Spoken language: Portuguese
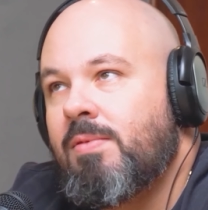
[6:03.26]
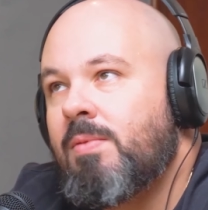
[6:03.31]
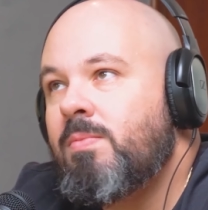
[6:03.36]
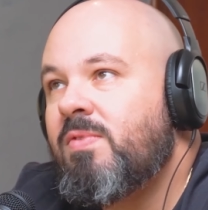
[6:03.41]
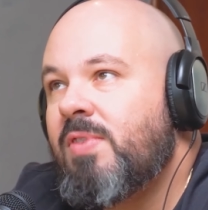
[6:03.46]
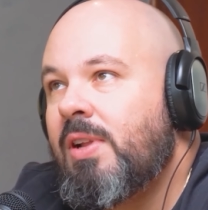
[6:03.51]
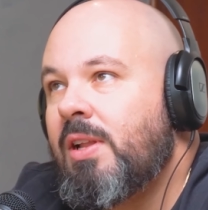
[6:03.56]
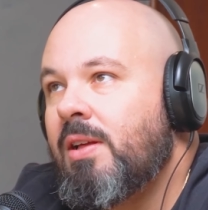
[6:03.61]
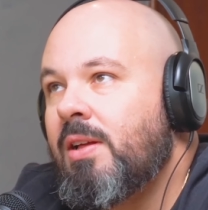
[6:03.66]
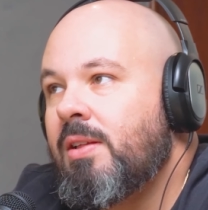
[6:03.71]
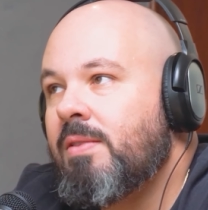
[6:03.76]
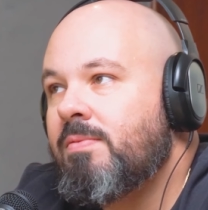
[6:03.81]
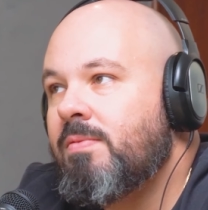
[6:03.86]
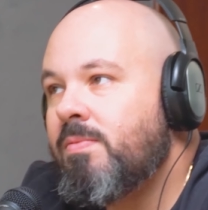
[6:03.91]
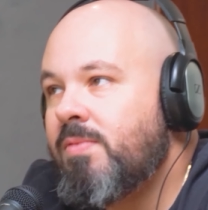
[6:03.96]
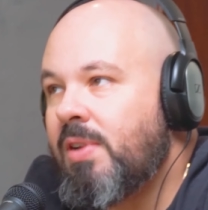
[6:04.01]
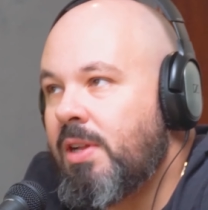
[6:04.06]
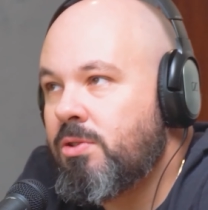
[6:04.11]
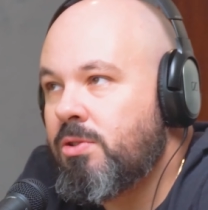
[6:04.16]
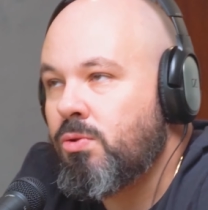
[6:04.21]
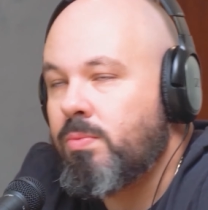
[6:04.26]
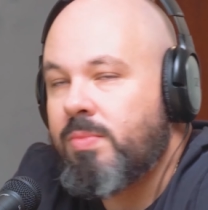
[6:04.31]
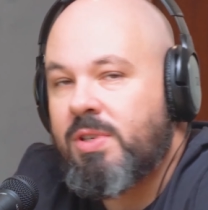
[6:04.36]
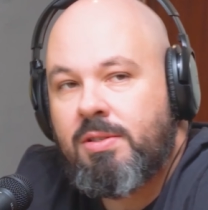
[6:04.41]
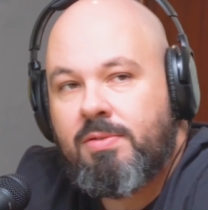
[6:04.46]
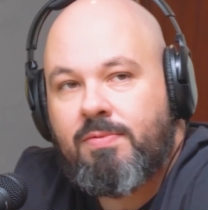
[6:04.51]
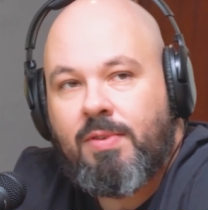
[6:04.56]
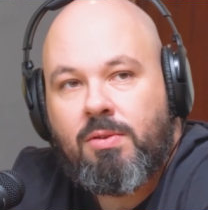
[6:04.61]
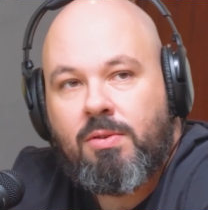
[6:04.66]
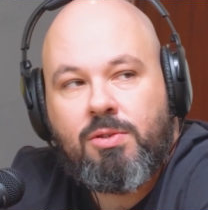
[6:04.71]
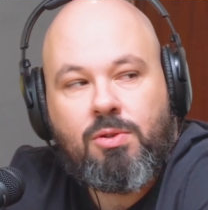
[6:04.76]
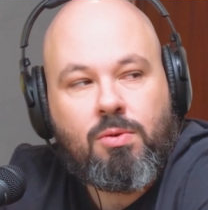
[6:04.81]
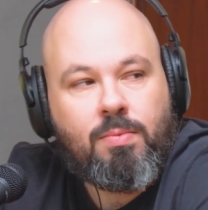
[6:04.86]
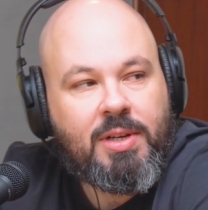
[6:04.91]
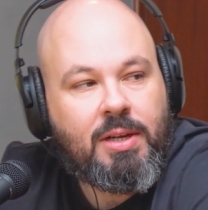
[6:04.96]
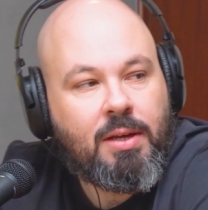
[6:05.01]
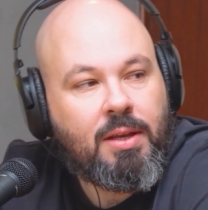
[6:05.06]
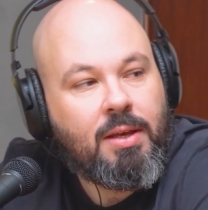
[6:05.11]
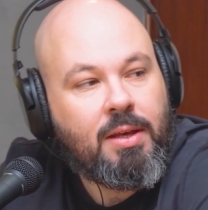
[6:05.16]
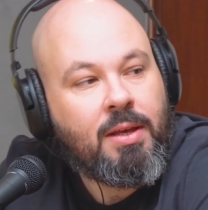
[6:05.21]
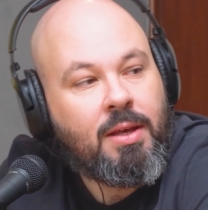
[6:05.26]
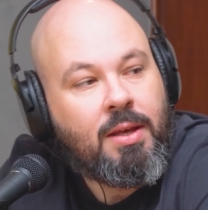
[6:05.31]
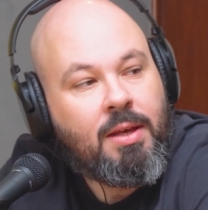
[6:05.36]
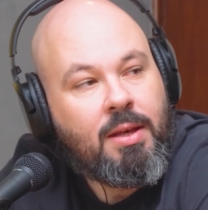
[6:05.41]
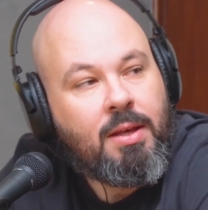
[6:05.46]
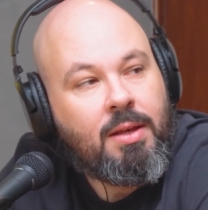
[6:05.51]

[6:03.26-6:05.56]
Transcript: vamos, falar, vamos falar de Uber. A gente falou de Uber aqui.